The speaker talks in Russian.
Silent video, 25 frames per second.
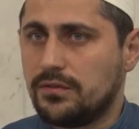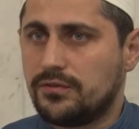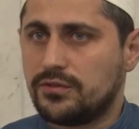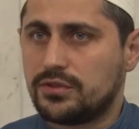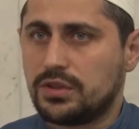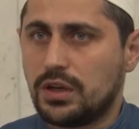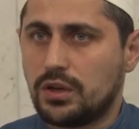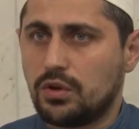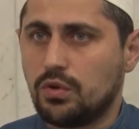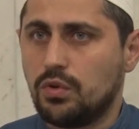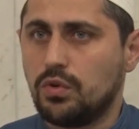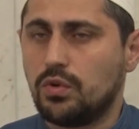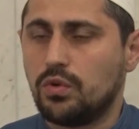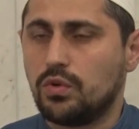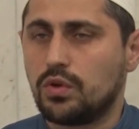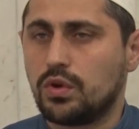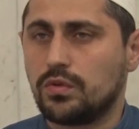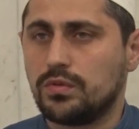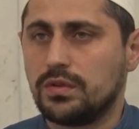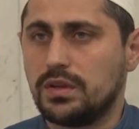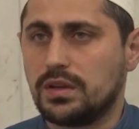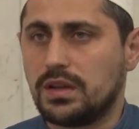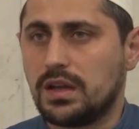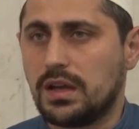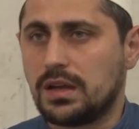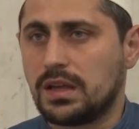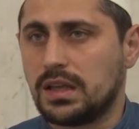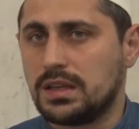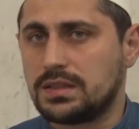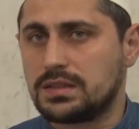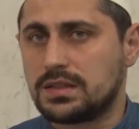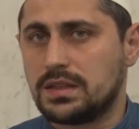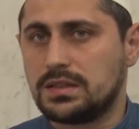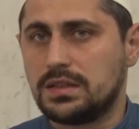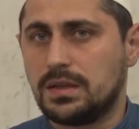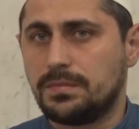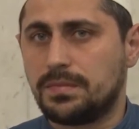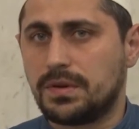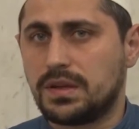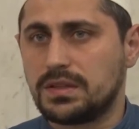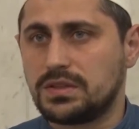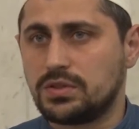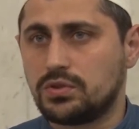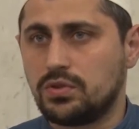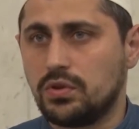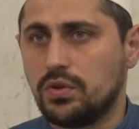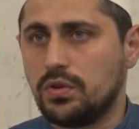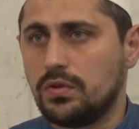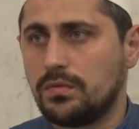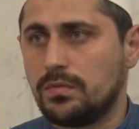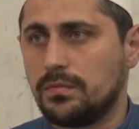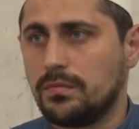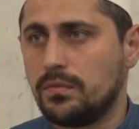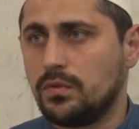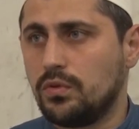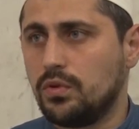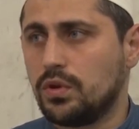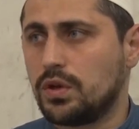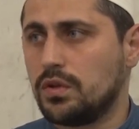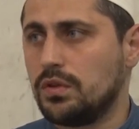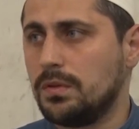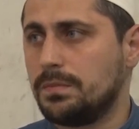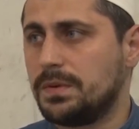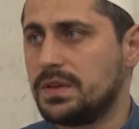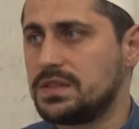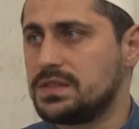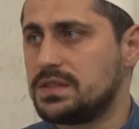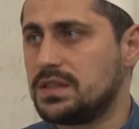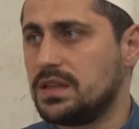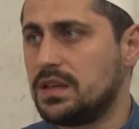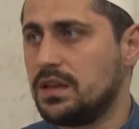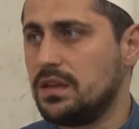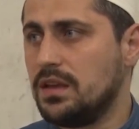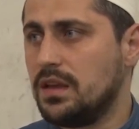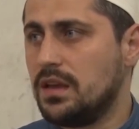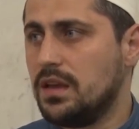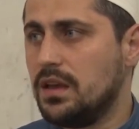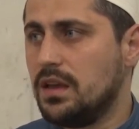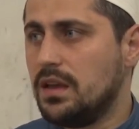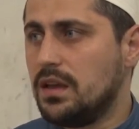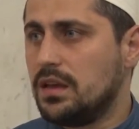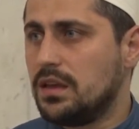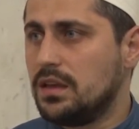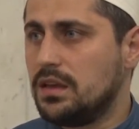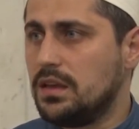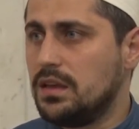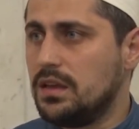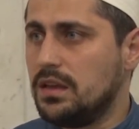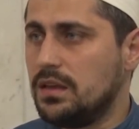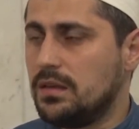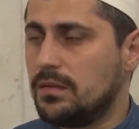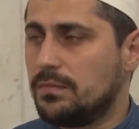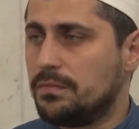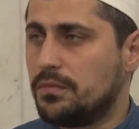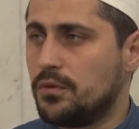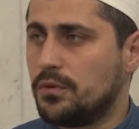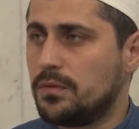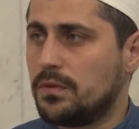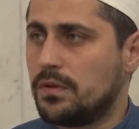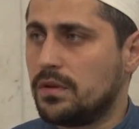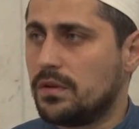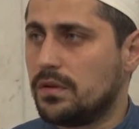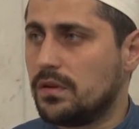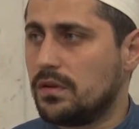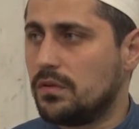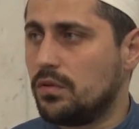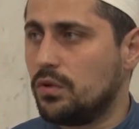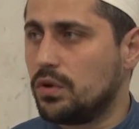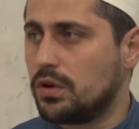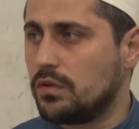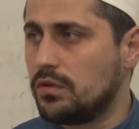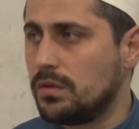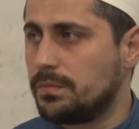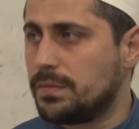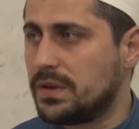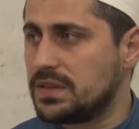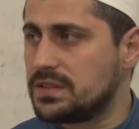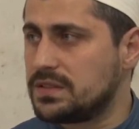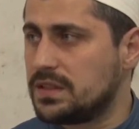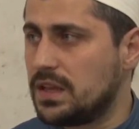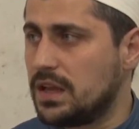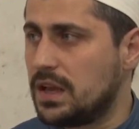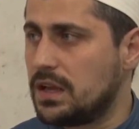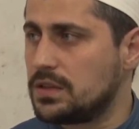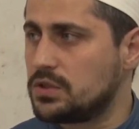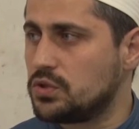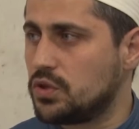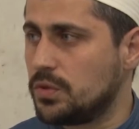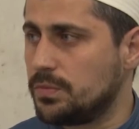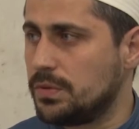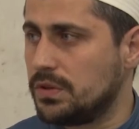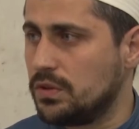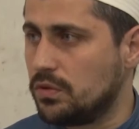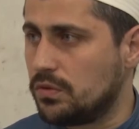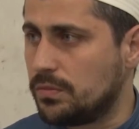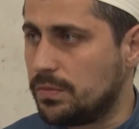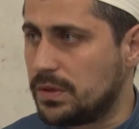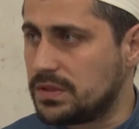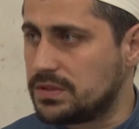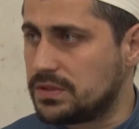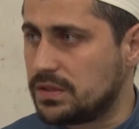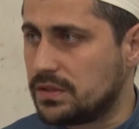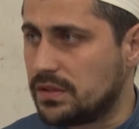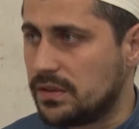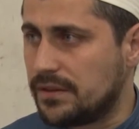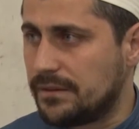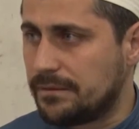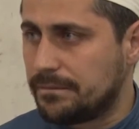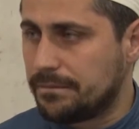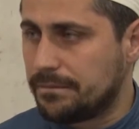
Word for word: второго уровня. Как я сказал, простой уровень поста и э, уровень поста особенного поста.